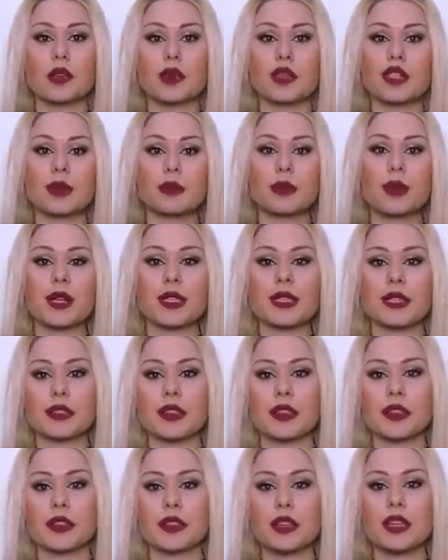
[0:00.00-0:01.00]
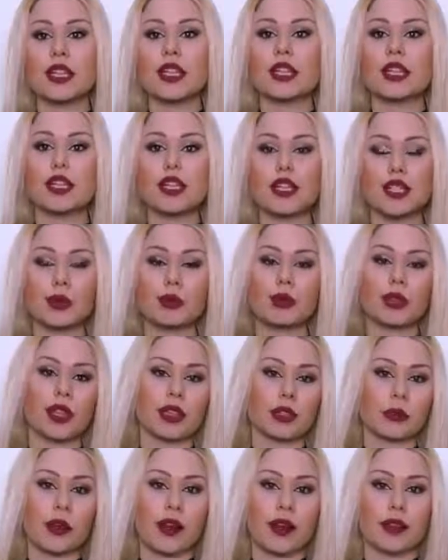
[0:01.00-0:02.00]
Psikolojik baskı nedeni işte
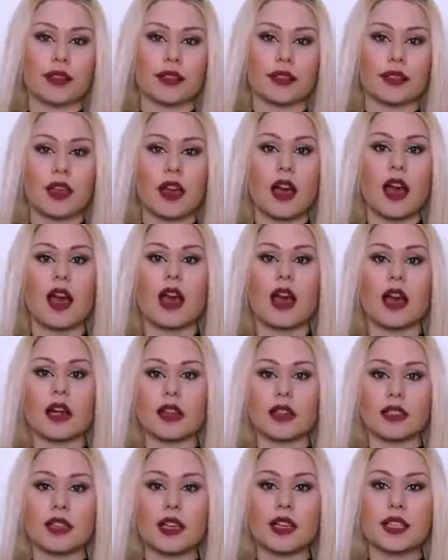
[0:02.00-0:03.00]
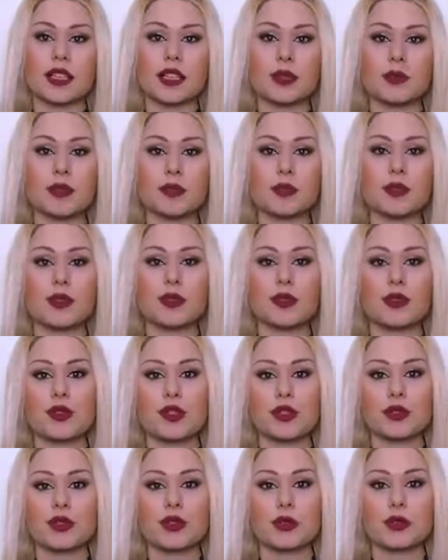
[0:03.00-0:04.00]
bundan ibaret. Arkadaşlarımızın
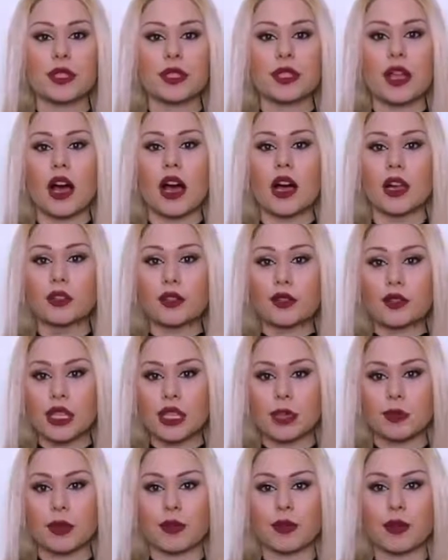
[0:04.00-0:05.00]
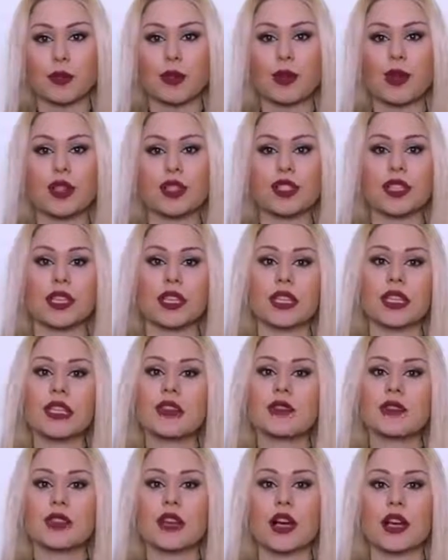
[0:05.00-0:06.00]
psikolojik durumlarını alt üst etmek ve böylece yeni
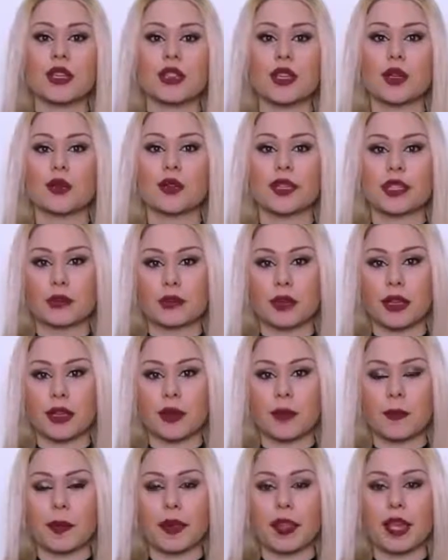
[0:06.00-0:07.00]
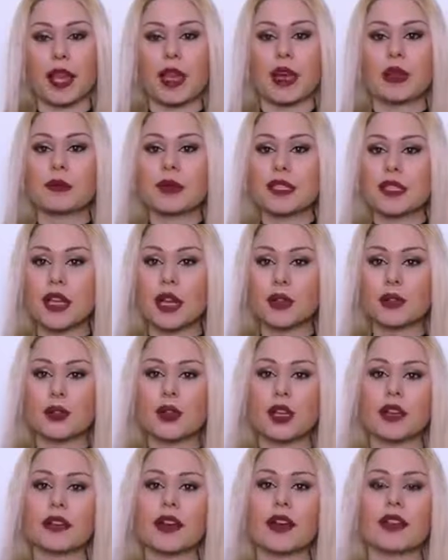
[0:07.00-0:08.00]
iftiracılar üretmek. Bizler
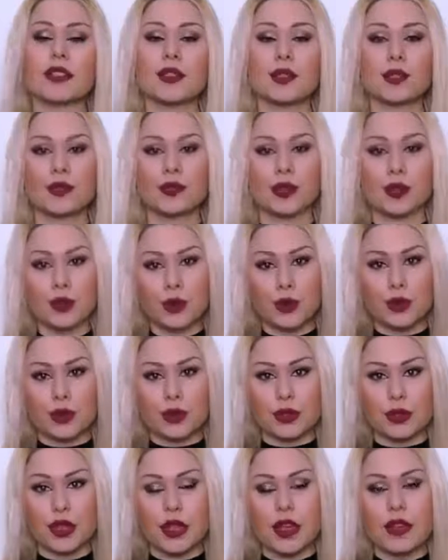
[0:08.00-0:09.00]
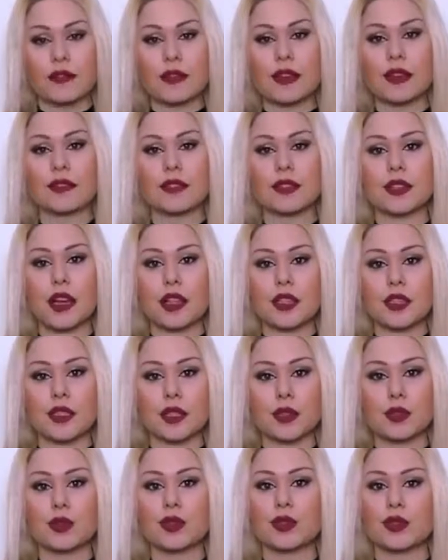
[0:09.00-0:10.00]
Türk adaletine güveniyoruz ve
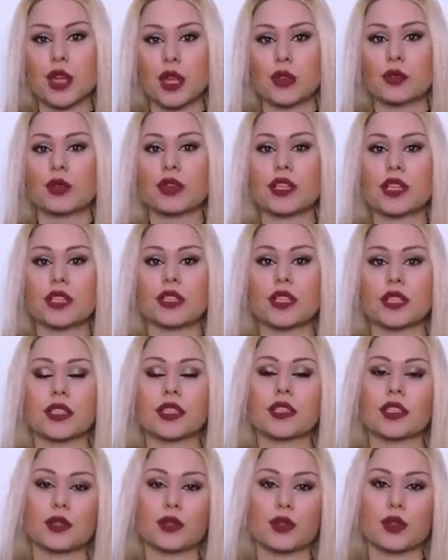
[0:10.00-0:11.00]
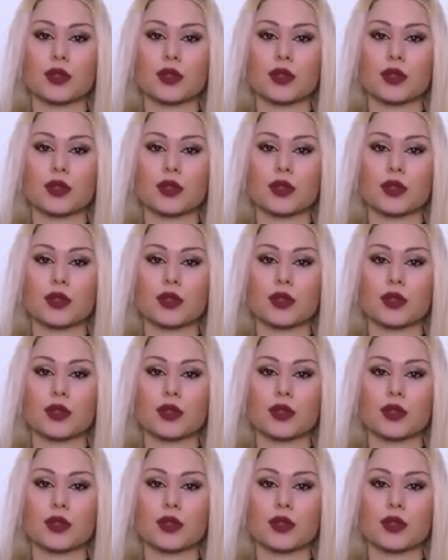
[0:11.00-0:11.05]
iftiracıların hüsrana uğrayacağına